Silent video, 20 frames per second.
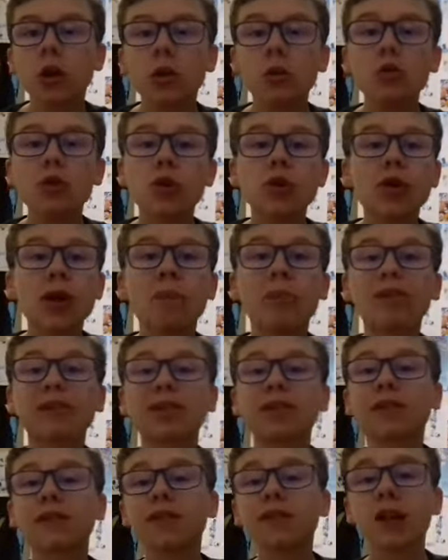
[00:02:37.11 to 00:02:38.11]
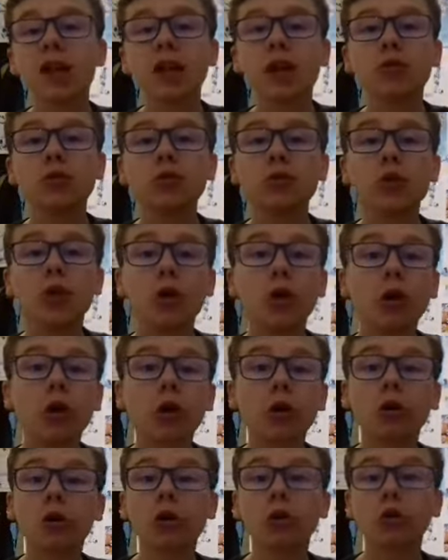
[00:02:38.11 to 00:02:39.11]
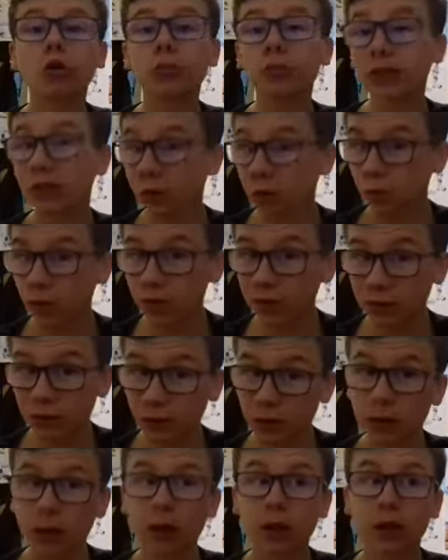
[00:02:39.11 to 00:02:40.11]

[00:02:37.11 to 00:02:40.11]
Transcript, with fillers: où il y a eu la bataille finale à New York en 2012.